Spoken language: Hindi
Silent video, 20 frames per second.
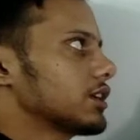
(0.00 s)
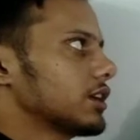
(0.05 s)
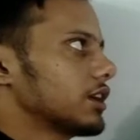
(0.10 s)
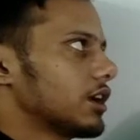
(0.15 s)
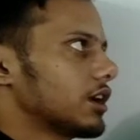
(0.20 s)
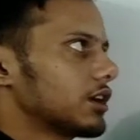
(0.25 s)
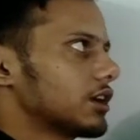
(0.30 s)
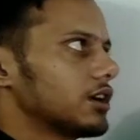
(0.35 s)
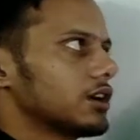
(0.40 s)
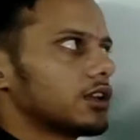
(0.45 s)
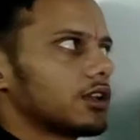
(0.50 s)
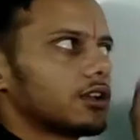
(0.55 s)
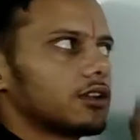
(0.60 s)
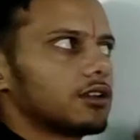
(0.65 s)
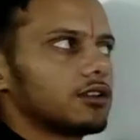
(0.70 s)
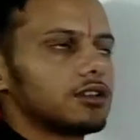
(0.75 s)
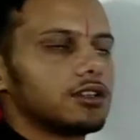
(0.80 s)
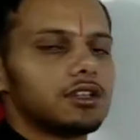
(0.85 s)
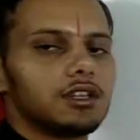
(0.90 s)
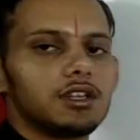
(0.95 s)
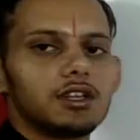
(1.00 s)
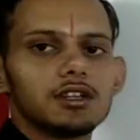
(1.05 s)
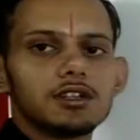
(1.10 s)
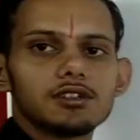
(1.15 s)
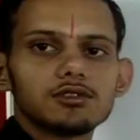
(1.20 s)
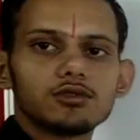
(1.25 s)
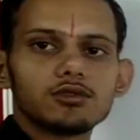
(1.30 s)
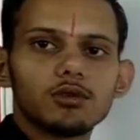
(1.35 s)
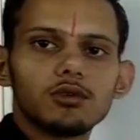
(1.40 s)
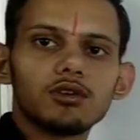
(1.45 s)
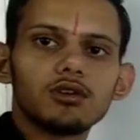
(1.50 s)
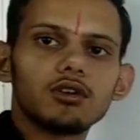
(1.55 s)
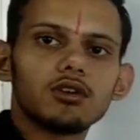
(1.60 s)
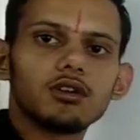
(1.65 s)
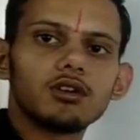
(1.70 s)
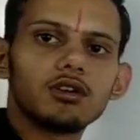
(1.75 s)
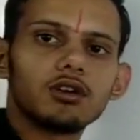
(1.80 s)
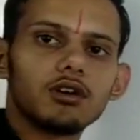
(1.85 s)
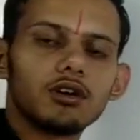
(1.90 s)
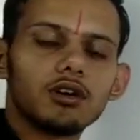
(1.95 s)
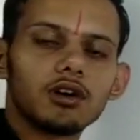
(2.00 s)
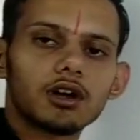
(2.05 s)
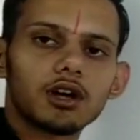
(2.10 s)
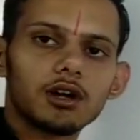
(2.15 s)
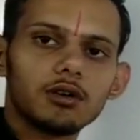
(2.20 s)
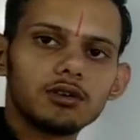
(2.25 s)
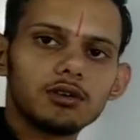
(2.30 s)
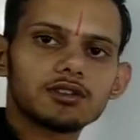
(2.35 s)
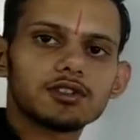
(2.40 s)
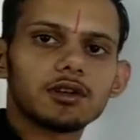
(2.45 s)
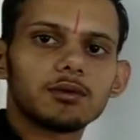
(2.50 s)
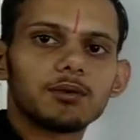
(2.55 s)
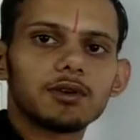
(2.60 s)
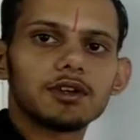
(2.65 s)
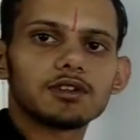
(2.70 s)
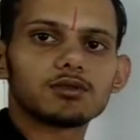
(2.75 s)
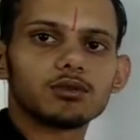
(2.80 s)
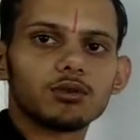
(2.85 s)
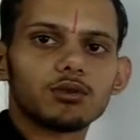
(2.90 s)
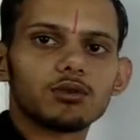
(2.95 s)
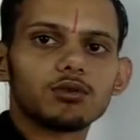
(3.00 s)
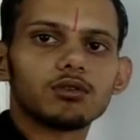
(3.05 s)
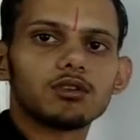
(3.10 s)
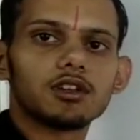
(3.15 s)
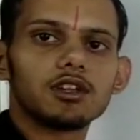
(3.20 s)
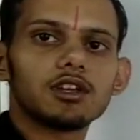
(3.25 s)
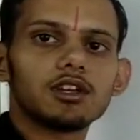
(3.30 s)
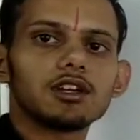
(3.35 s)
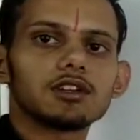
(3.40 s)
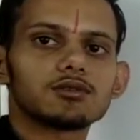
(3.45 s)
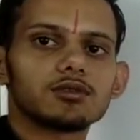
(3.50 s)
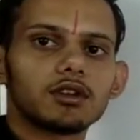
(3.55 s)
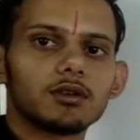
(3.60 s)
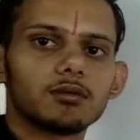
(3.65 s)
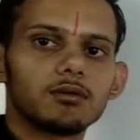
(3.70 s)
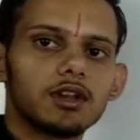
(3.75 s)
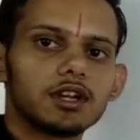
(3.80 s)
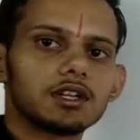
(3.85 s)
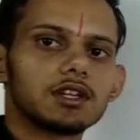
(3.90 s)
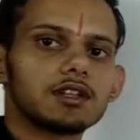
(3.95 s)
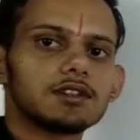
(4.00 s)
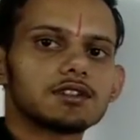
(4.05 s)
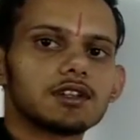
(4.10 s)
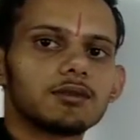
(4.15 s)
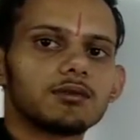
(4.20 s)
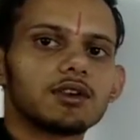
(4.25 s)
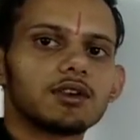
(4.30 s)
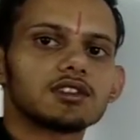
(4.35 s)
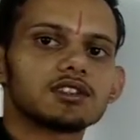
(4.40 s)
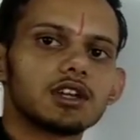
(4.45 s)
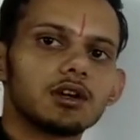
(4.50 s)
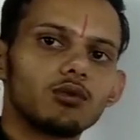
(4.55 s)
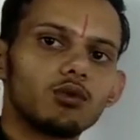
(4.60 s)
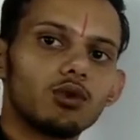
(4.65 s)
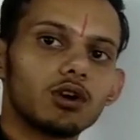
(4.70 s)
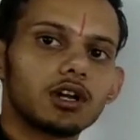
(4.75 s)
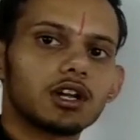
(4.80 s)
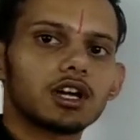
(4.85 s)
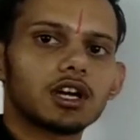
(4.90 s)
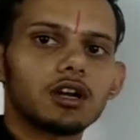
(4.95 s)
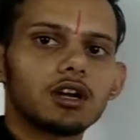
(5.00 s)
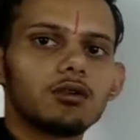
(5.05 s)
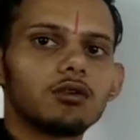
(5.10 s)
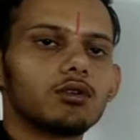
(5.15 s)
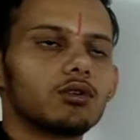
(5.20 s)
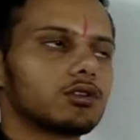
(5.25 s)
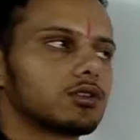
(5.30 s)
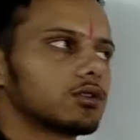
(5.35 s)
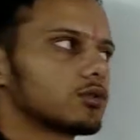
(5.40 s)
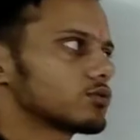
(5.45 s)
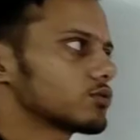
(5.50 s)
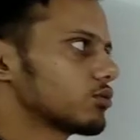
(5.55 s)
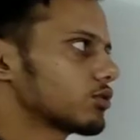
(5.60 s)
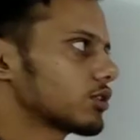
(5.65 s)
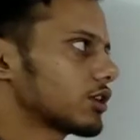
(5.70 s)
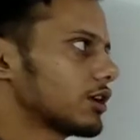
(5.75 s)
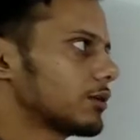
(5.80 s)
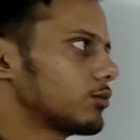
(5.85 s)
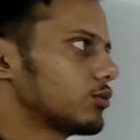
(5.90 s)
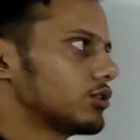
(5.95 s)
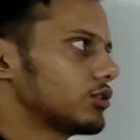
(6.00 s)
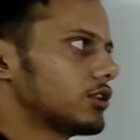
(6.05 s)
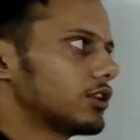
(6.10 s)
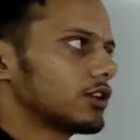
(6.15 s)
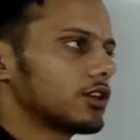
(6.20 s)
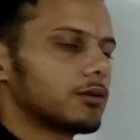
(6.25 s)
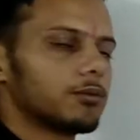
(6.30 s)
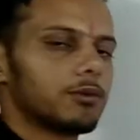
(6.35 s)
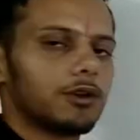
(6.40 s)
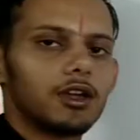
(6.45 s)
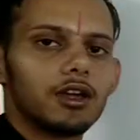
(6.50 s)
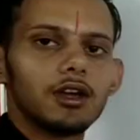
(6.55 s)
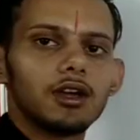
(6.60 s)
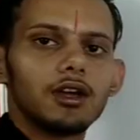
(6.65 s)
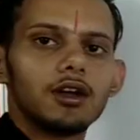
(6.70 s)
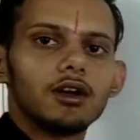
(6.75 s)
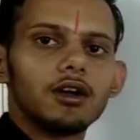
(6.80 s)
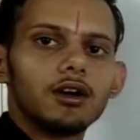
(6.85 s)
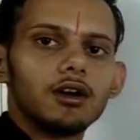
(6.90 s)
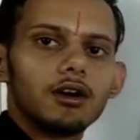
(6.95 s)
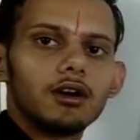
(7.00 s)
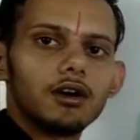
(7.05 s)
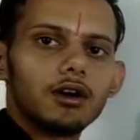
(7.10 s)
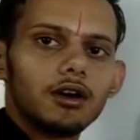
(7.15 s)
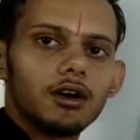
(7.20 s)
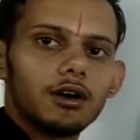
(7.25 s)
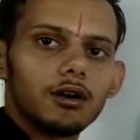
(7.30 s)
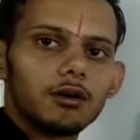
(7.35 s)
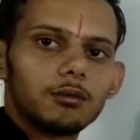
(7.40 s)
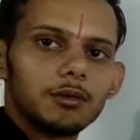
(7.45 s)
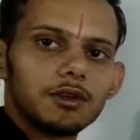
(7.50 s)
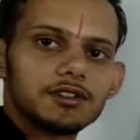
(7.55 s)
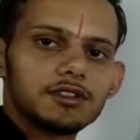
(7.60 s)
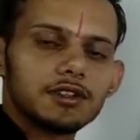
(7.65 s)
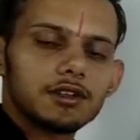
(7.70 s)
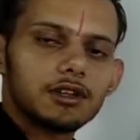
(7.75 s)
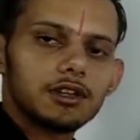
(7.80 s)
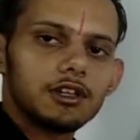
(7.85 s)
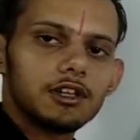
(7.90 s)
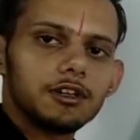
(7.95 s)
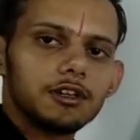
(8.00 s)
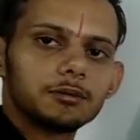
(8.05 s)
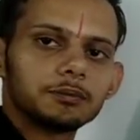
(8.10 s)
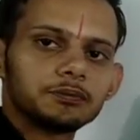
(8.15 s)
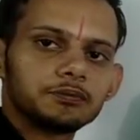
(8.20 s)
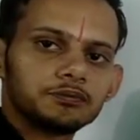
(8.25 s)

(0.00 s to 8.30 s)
कि अगर ये जो कर्व्ड सरफेस हो ठीक है जो रिफ्लेक्टिंग सरफेस है वो अगर कर्व्ड हो तो उसको क्या बोल देंगे अपने बेसिकली